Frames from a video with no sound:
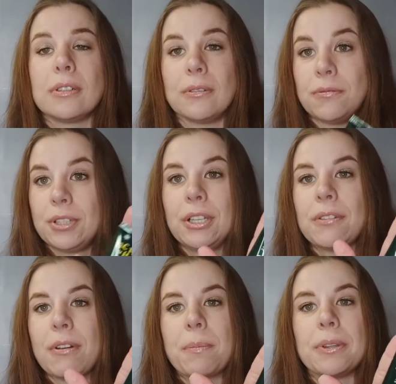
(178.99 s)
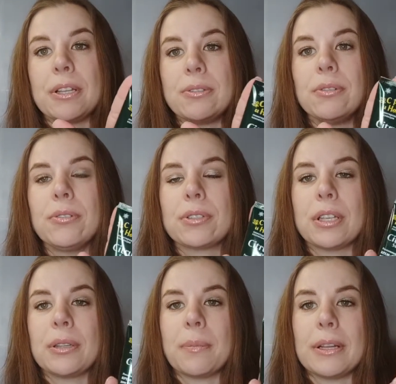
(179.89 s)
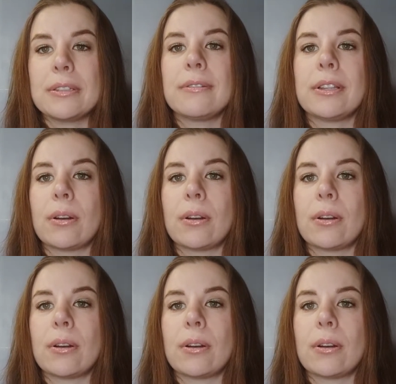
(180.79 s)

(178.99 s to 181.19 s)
вот это вам подойдет. То есть, это базовое